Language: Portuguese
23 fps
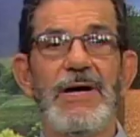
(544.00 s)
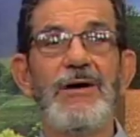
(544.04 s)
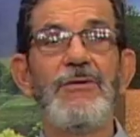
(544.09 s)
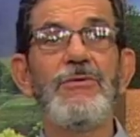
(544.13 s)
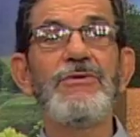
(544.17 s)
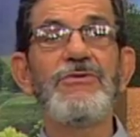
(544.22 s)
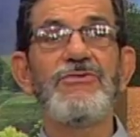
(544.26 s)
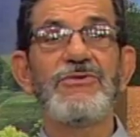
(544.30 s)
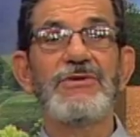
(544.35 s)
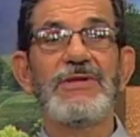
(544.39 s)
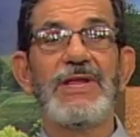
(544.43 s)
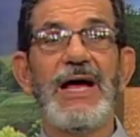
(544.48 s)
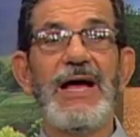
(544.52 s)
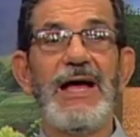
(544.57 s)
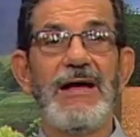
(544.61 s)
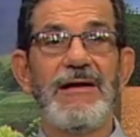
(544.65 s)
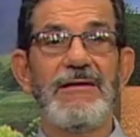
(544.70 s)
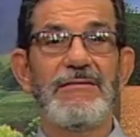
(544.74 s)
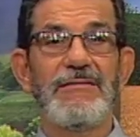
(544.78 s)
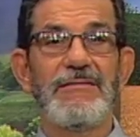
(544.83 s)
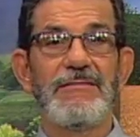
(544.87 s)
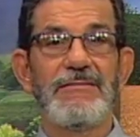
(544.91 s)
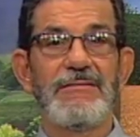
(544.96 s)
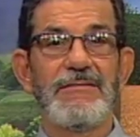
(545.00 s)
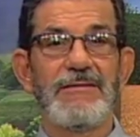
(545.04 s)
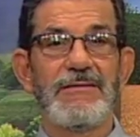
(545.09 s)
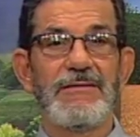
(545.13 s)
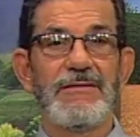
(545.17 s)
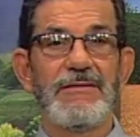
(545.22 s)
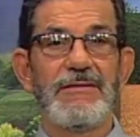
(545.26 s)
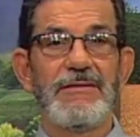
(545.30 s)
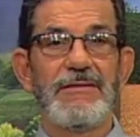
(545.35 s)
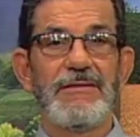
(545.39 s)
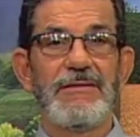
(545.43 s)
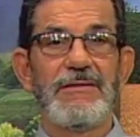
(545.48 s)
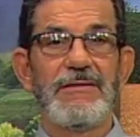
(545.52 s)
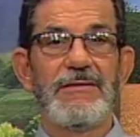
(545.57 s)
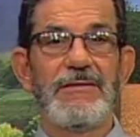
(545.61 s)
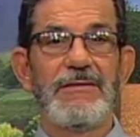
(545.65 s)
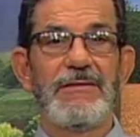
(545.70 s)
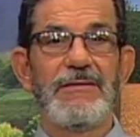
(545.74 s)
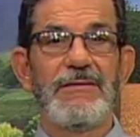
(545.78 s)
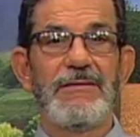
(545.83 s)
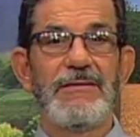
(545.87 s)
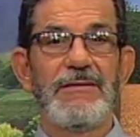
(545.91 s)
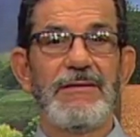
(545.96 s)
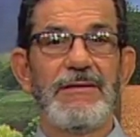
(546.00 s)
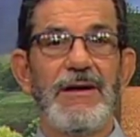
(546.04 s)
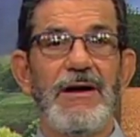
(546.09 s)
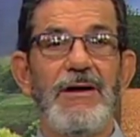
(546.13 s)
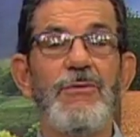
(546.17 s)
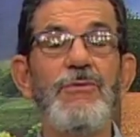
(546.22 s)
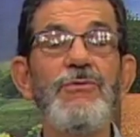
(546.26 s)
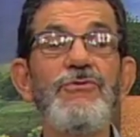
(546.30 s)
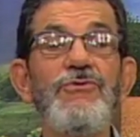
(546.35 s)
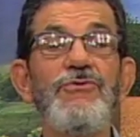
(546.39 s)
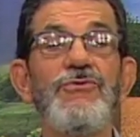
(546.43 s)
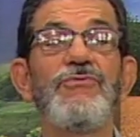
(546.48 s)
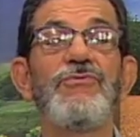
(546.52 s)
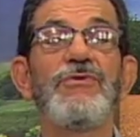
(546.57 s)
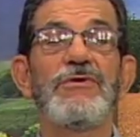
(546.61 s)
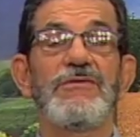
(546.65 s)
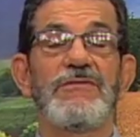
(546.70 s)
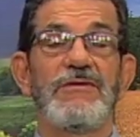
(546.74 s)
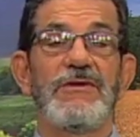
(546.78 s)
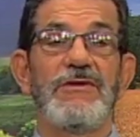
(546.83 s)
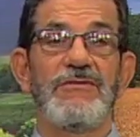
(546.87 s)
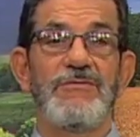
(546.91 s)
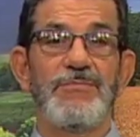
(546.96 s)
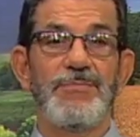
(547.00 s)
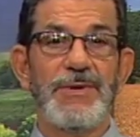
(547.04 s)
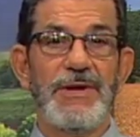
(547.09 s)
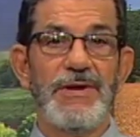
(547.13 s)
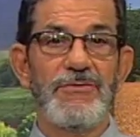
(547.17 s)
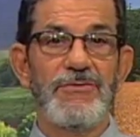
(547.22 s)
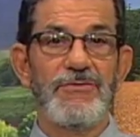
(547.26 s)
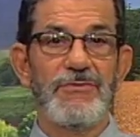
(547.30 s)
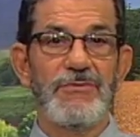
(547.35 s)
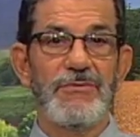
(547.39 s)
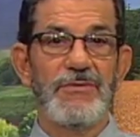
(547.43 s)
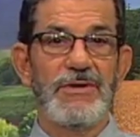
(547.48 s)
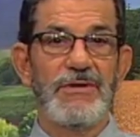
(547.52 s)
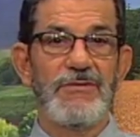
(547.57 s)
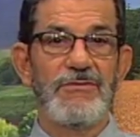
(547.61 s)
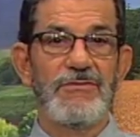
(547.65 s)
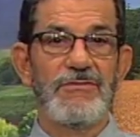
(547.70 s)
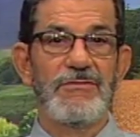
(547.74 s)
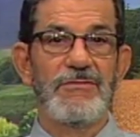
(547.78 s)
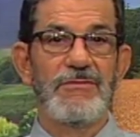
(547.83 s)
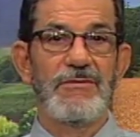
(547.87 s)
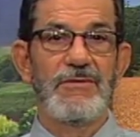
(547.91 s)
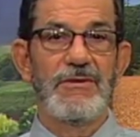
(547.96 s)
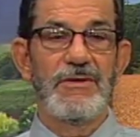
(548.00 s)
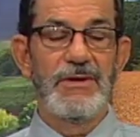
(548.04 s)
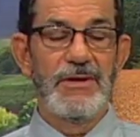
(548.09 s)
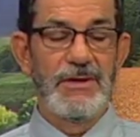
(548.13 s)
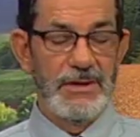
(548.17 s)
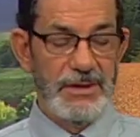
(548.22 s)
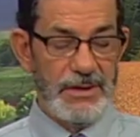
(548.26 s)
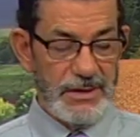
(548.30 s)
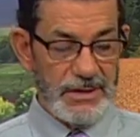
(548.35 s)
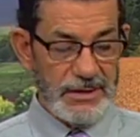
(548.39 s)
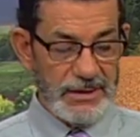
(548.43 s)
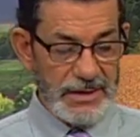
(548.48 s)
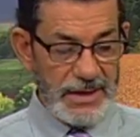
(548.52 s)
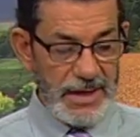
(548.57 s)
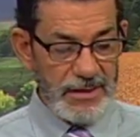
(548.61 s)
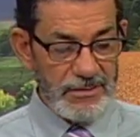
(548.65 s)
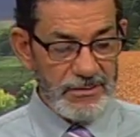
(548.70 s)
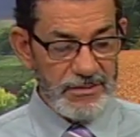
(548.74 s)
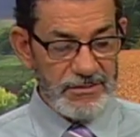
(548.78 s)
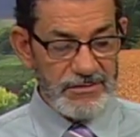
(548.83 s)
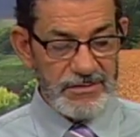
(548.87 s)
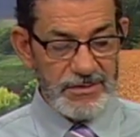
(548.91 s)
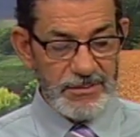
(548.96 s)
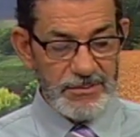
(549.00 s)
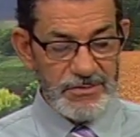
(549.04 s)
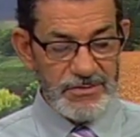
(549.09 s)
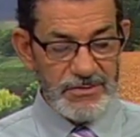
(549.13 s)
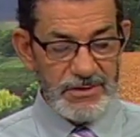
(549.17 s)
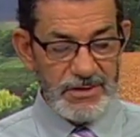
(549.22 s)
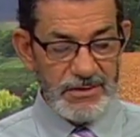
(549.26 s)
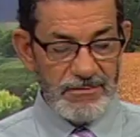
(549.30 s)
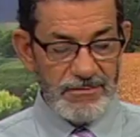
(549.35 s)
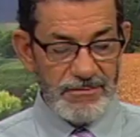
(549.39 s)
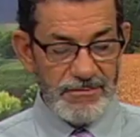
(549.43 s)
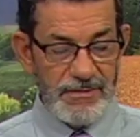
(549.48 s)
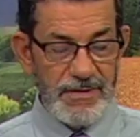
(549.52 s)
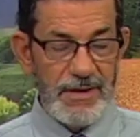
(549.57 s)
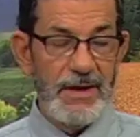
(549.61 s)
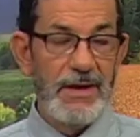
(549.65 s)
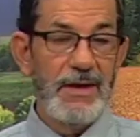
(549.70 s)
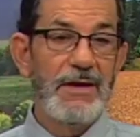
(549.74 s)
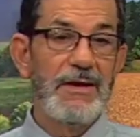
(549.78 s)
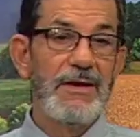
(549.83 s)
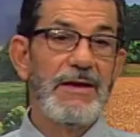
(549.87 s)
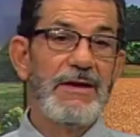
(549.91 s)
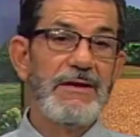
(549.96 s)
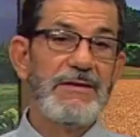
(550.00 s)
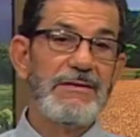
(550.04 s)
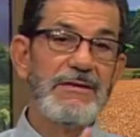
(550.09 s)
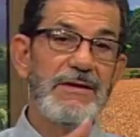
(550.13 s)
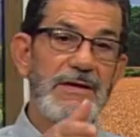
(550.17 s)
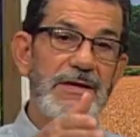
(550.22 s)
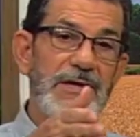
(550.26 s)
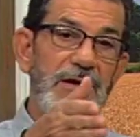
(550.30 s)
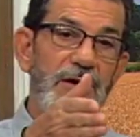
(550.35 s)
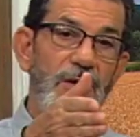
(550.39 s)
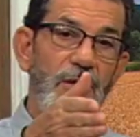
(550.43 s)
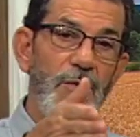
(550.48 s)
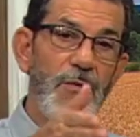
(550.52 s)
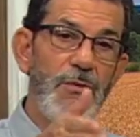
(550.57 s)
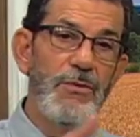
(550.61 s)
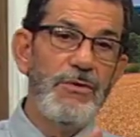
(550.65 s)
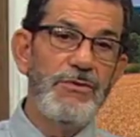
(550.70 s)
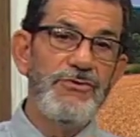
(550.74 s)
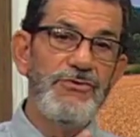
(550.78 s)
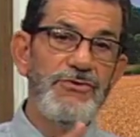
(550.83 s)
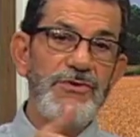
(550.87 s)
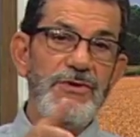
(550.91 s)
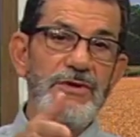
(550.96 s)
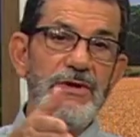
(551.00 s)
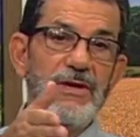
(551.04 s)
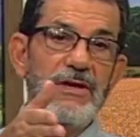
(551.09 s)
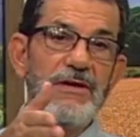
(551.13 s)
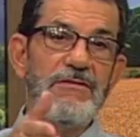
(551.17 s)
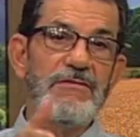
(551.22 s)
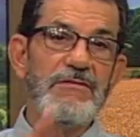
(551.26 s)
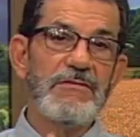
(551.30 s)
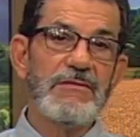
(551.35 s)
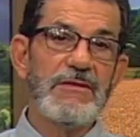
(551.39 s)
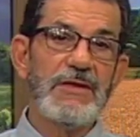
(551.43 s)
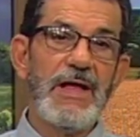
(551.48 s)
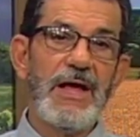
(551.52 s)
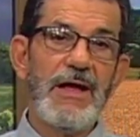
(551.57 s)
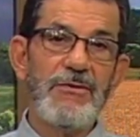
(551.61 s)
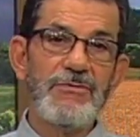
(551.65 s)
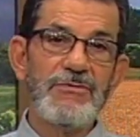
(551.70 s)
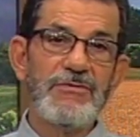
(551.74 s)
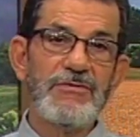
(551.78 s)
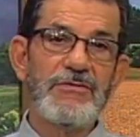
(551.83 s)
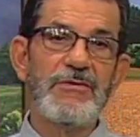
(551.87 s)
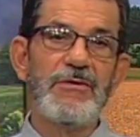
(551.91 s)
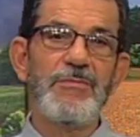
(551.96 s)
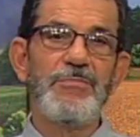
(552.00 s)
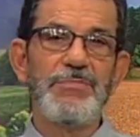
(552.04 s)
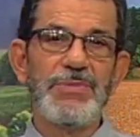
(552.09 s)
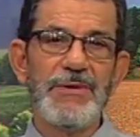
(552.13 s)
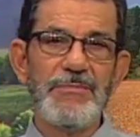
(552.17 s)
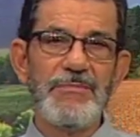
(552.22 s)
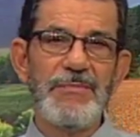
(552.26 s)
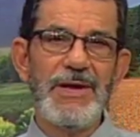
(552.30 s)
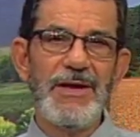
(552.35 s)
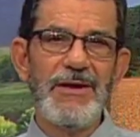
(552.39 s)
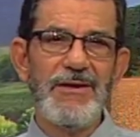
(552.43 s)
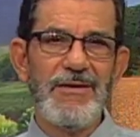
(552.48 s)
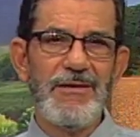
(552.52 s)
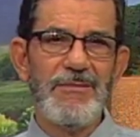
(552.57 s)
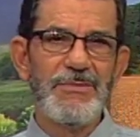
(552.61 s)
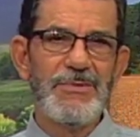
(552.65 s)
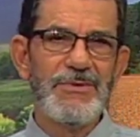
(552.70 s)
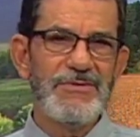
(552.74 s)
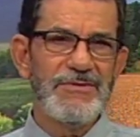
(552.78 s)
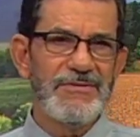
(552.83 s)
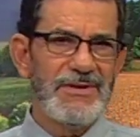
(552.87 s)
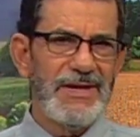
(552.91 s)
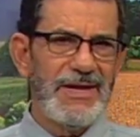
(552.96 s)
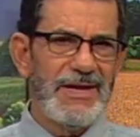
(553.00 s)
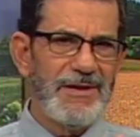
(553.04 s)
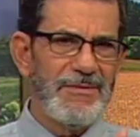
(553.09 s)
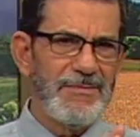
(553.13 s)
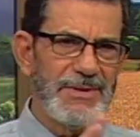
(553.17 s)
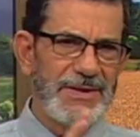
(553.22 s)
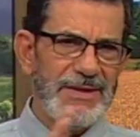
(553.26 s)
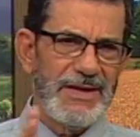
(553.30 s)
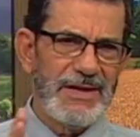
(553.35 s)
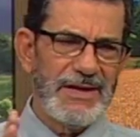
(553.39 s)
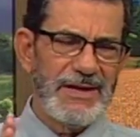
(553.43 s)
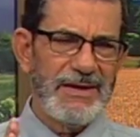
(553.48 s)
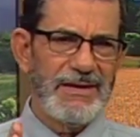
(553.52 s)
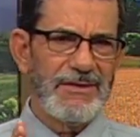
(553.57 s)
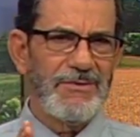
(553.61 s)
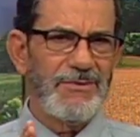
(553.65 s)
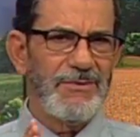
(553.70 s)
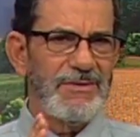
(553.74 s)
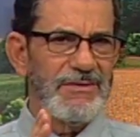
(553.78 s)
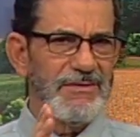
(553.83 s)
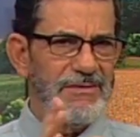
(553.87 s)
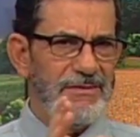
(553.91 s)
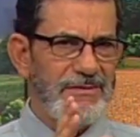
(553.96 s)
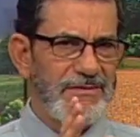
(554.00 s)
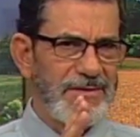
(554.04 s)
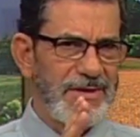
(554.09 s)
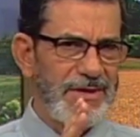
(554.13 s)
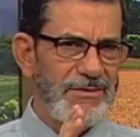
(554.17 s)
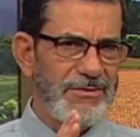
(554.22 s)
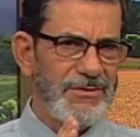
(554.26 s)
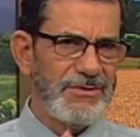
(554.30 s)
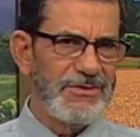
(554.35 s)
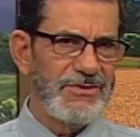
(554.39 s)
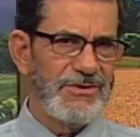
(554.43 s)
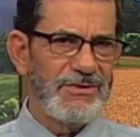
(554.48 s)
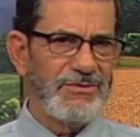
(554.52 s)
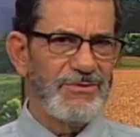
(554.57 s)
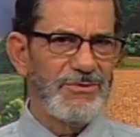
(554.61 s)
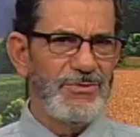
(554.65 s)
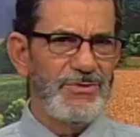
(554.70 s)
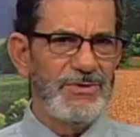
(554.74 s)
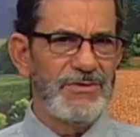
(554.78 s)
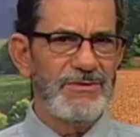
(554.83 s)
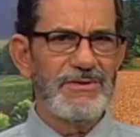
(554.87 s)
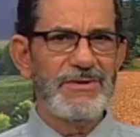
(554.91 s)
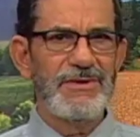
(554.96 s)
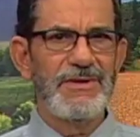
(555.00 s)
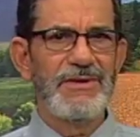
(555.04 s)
Aonde está? Aonde você expressou isso? né? Nós temos que ver onde está o seu primeiro amor. Você lembra daqui quando você aceitou Jesus?